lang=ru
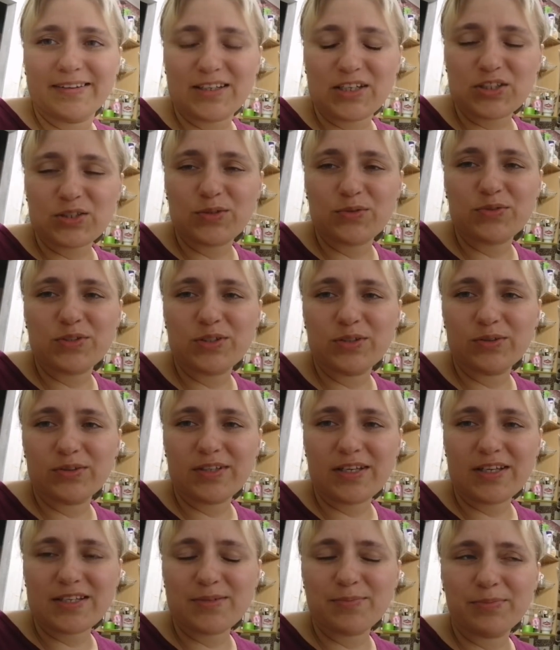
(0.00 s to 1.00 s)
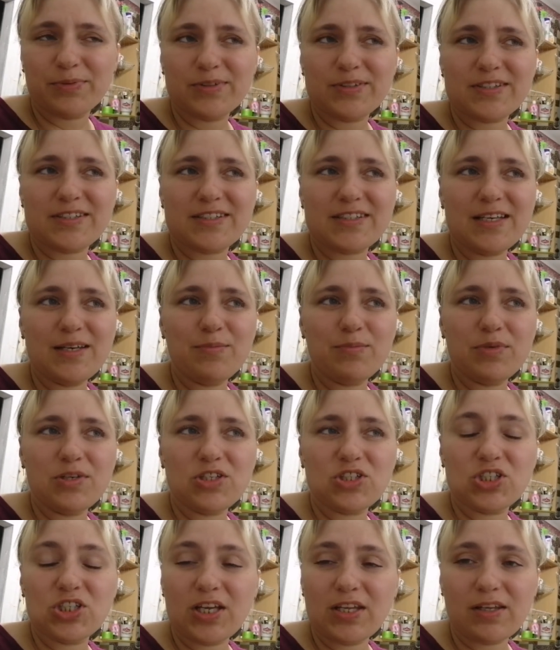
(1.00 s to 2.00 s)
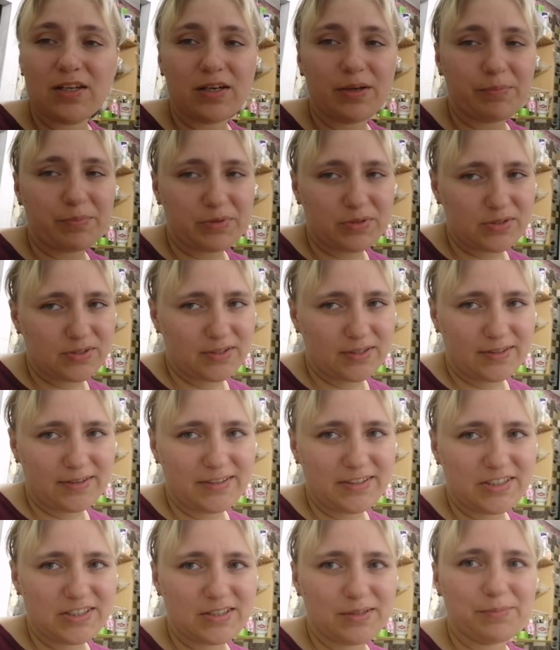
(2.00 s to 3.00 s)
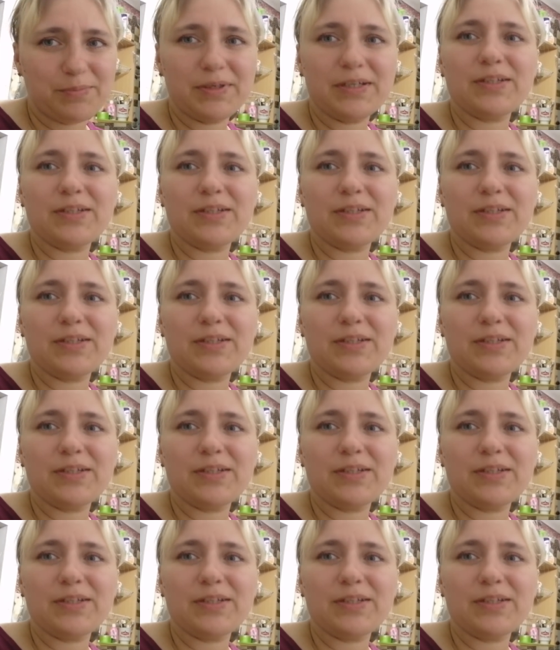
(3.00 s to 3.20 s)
Так что все у нас будет замечательно, просто отлично.